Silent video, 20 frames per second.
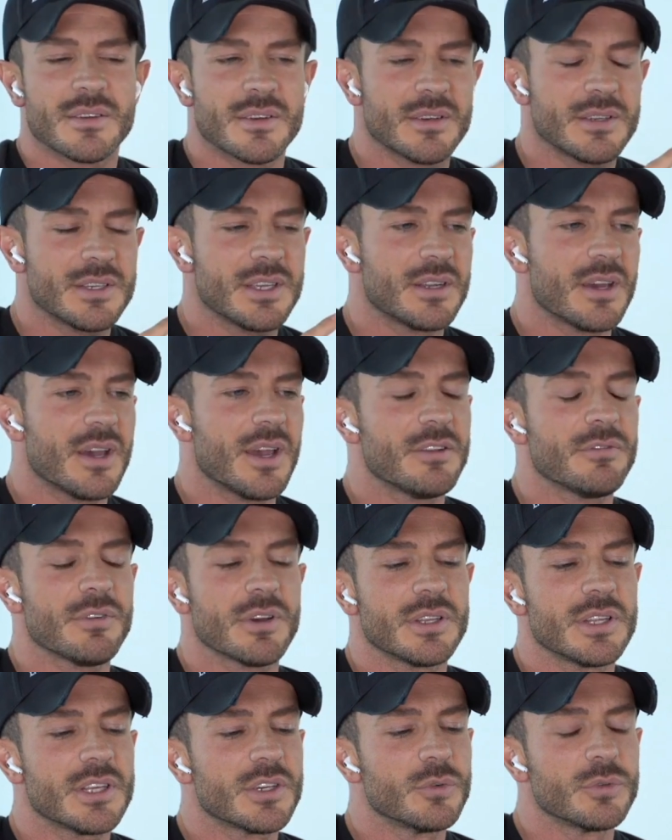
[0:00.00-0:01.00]
äh, ihr da
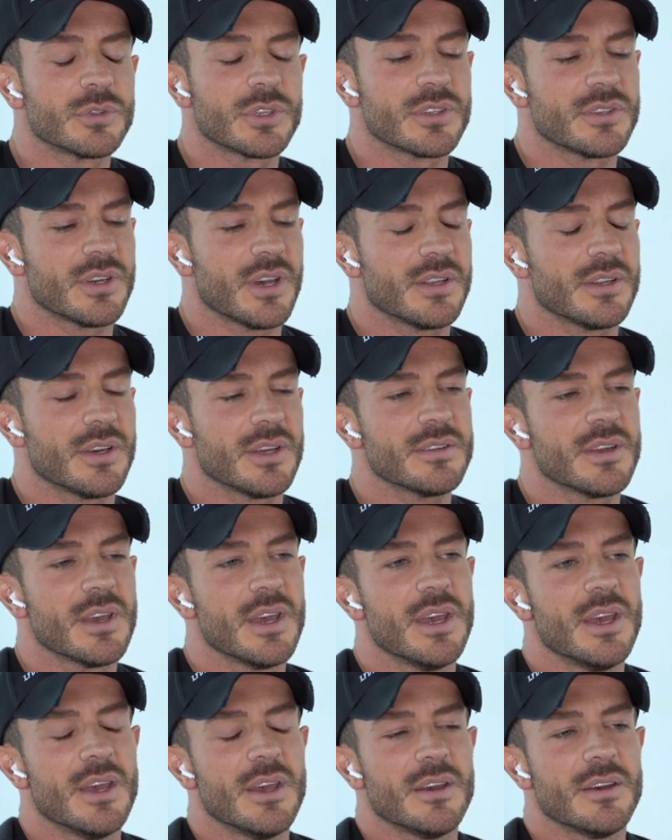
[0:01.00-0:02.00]
einfach nicht gut getan hat,
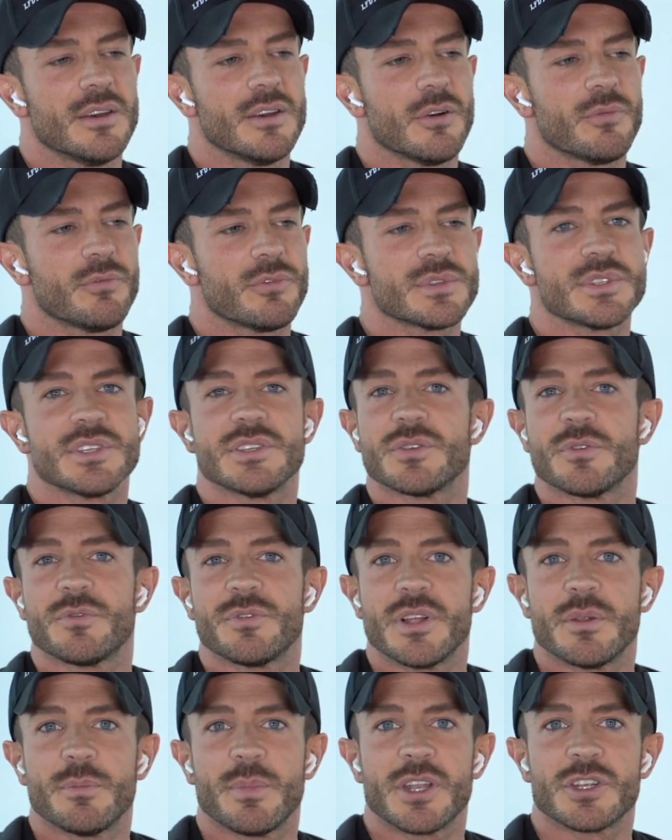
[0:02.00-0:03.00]
äh, obwohl sie so
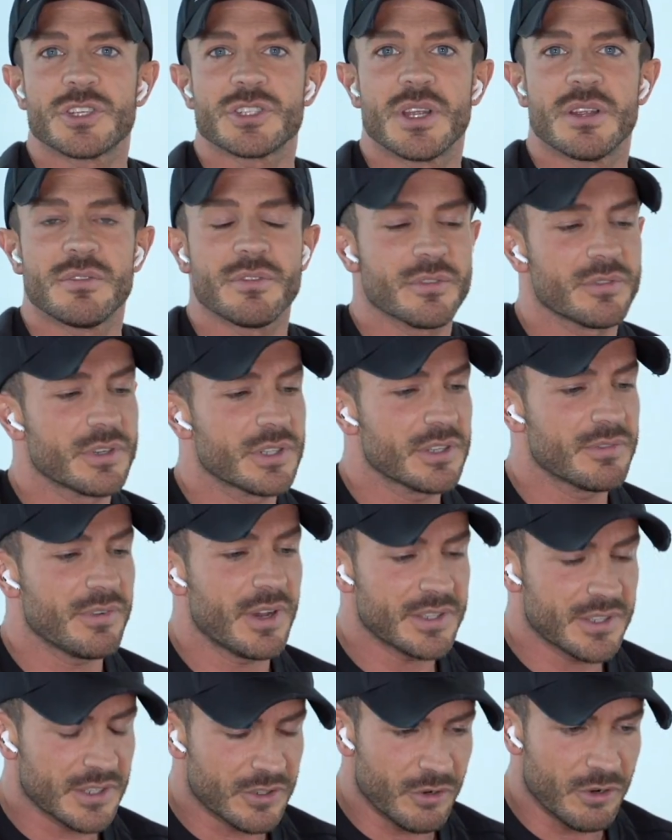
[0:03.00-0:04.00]
vielen Menschen einfach wirklich
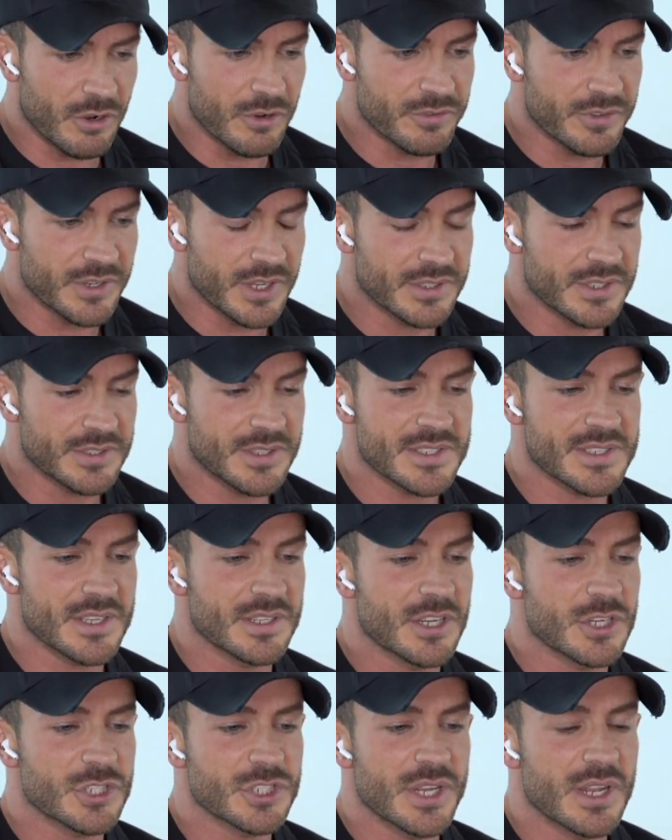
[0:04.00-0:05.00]
weitergeholfen hatte. Das
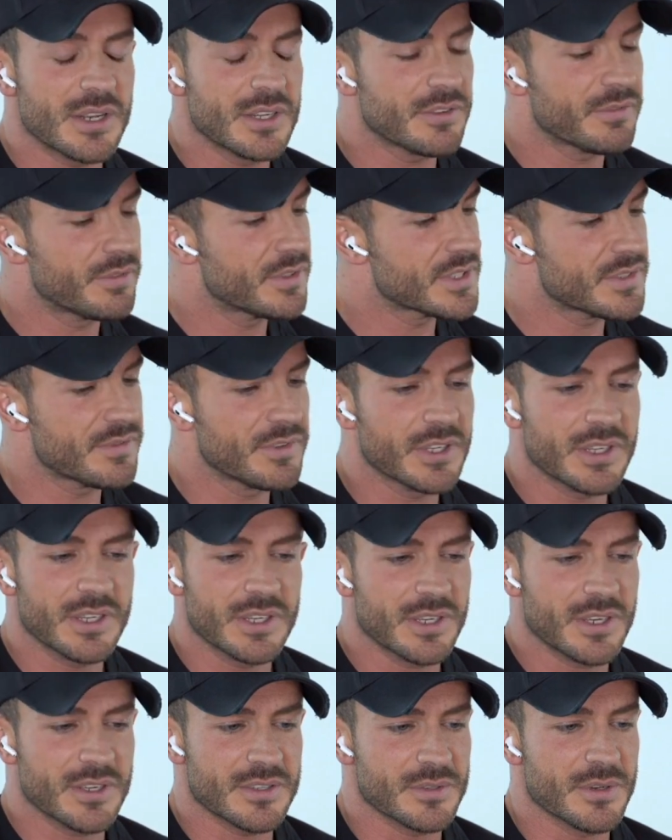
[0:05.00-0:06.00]
an der Stelle, ich finde es
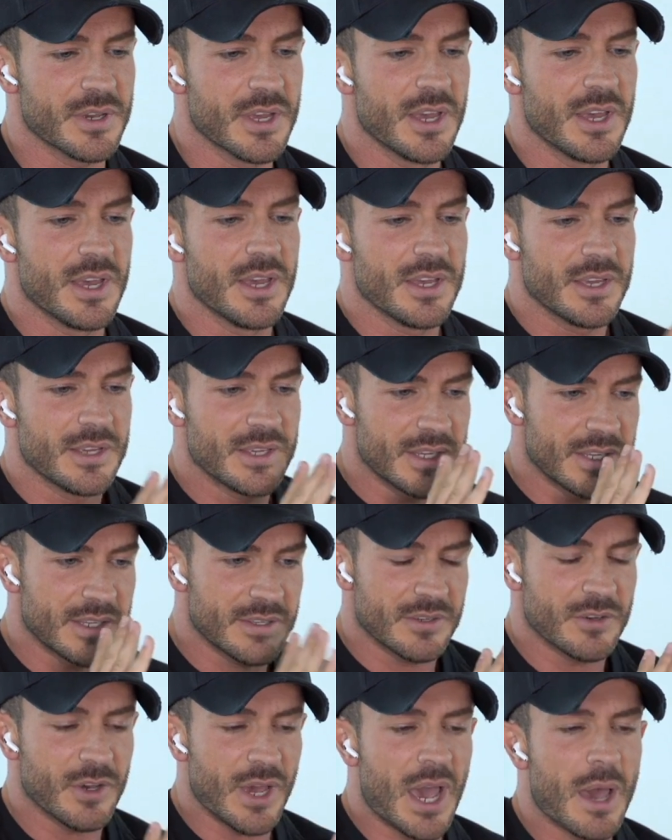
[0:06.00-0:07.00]
wirklich, also
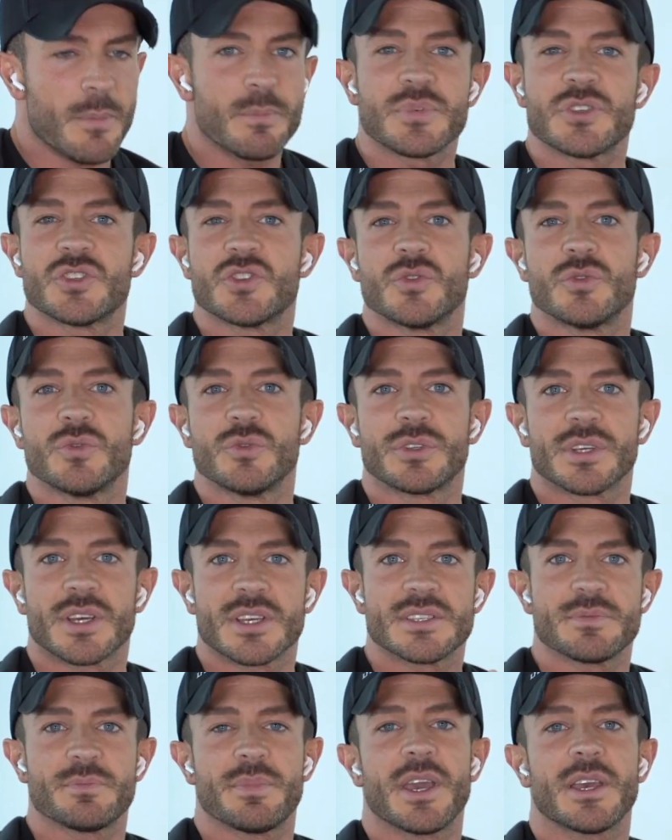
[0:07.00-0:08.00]
absolut
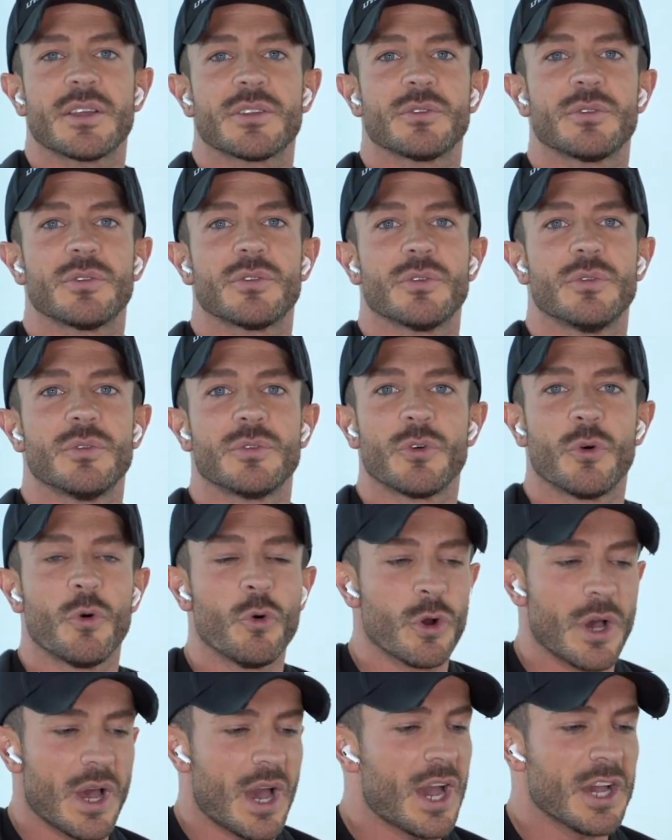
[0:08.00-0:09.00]
Respekt und, und
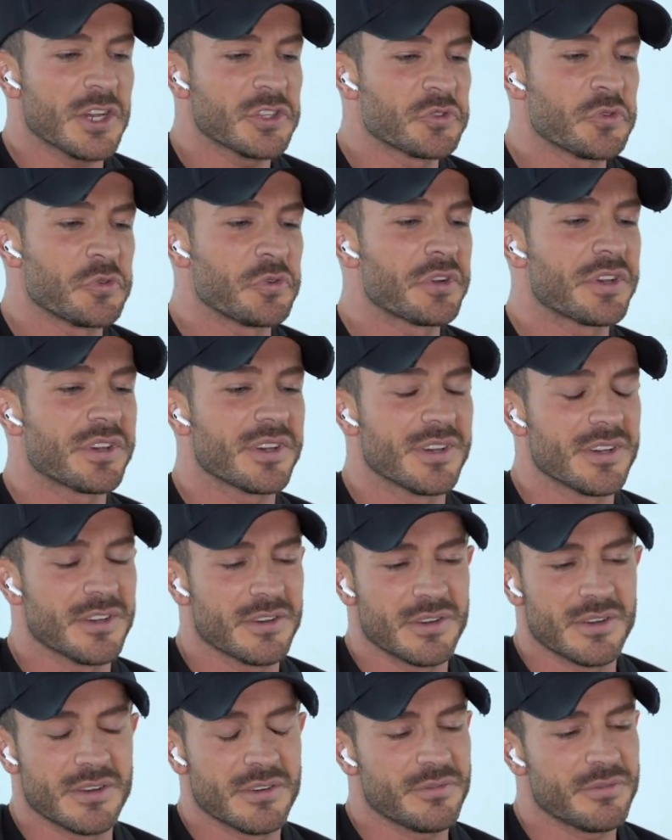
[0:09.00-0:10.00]
Hochachtung
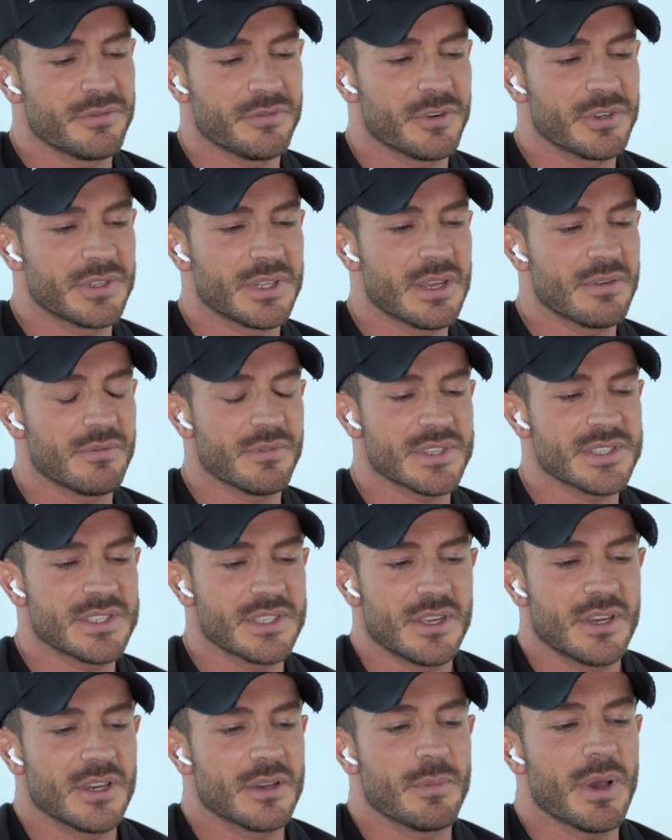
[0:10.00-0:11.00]
äh, vor dem, was
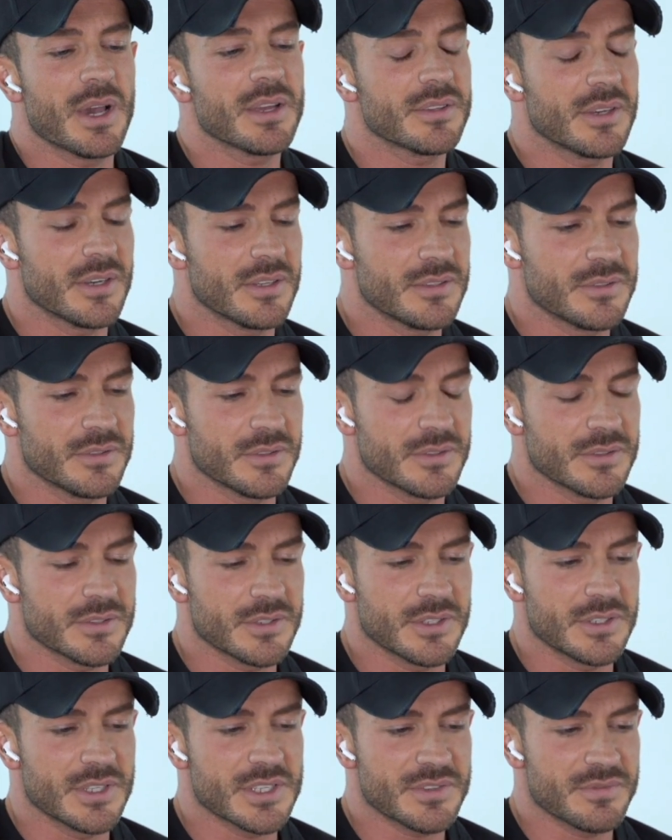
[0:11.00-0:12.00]
sie da gemacht hat. Und
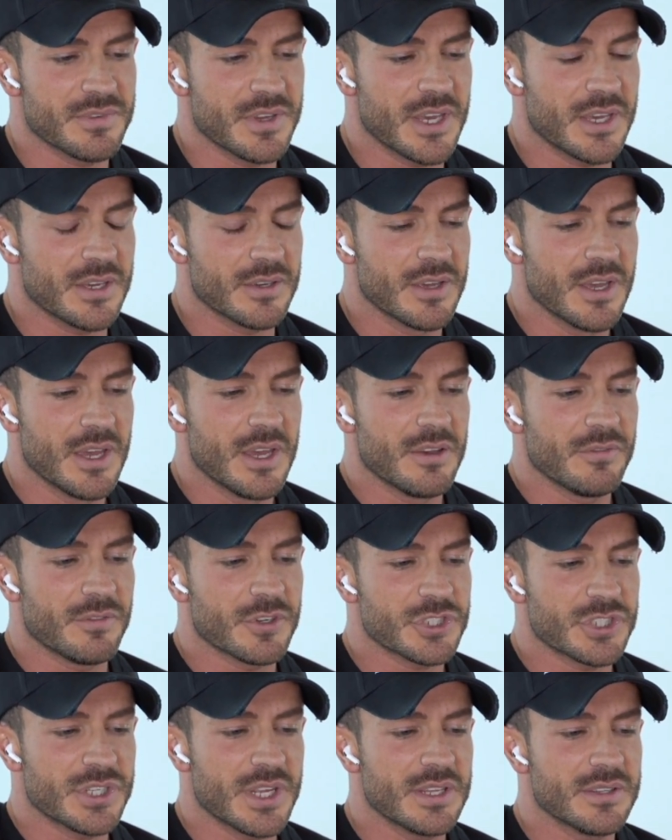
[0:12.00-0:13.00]
äh, deswegen
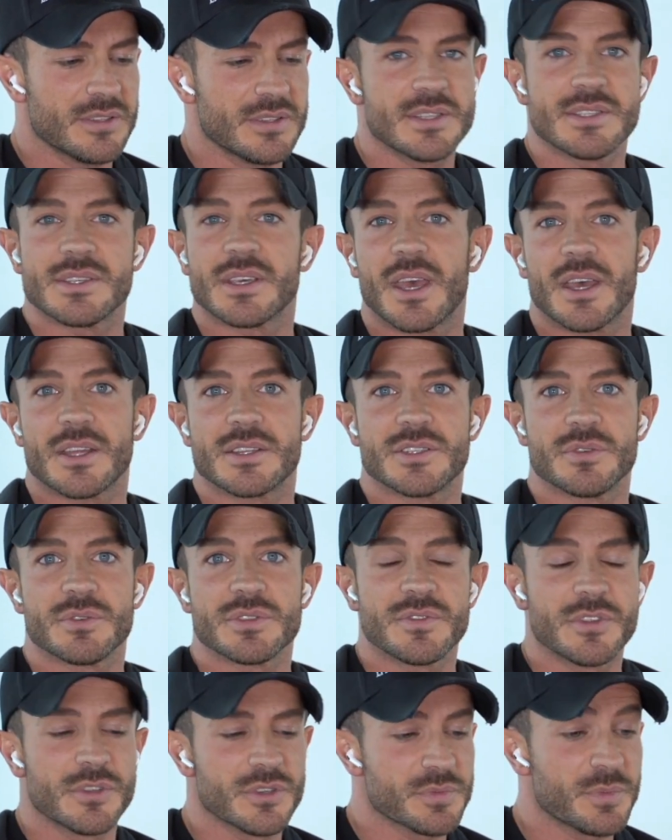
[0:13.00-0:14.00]
versteht diese
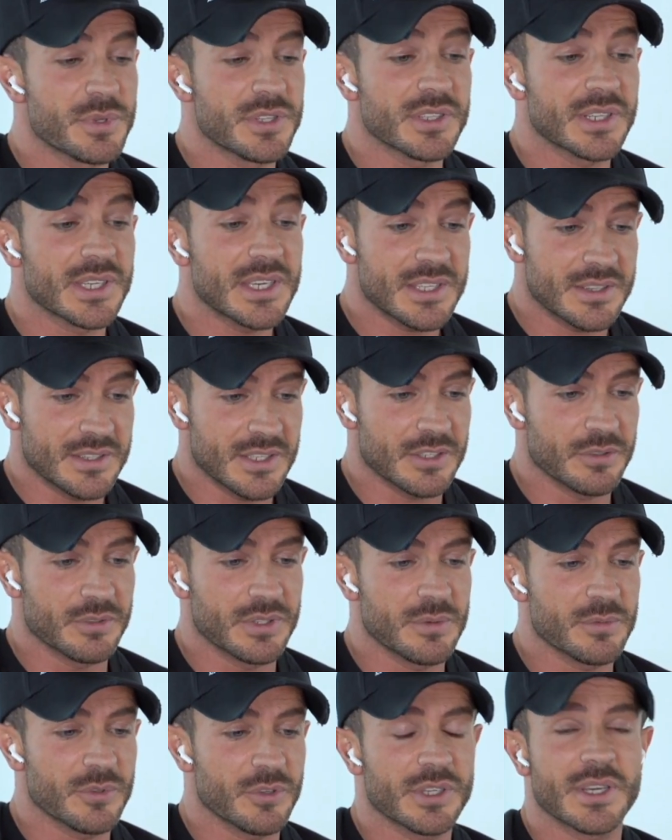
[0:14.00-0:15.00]
Reaktionsvideos bitte richtig und
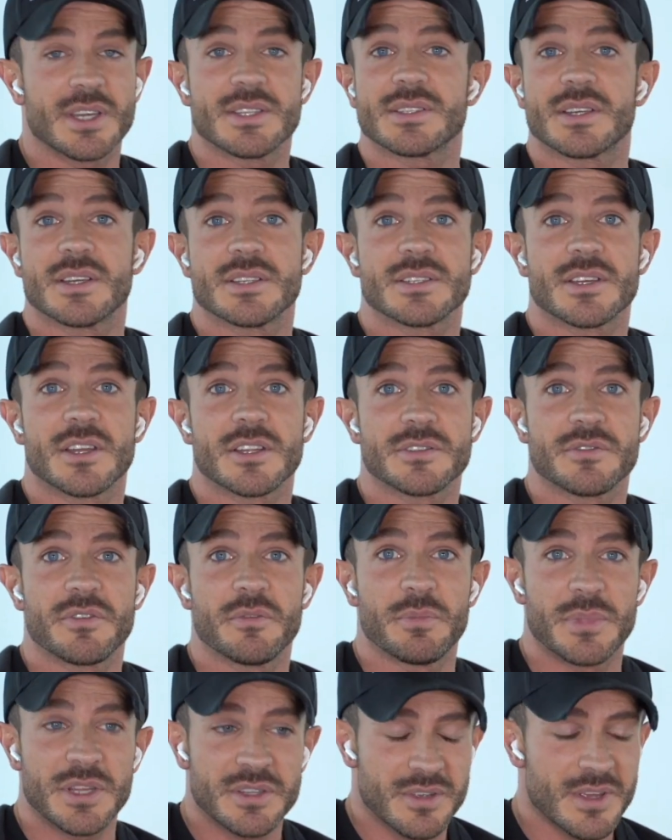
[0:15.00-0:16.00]
nehmt euch ganz, ganz, ganz viel
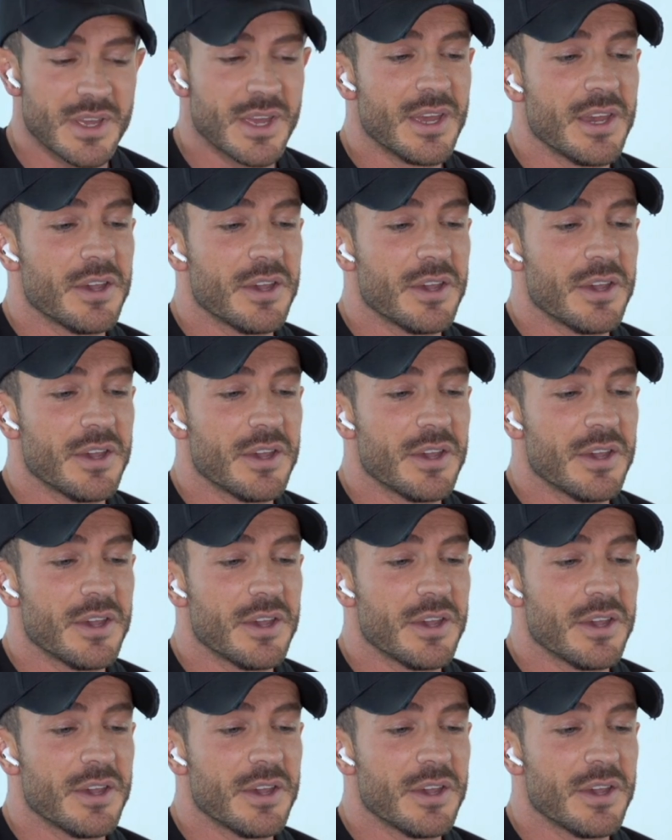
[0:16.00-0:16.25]
mit.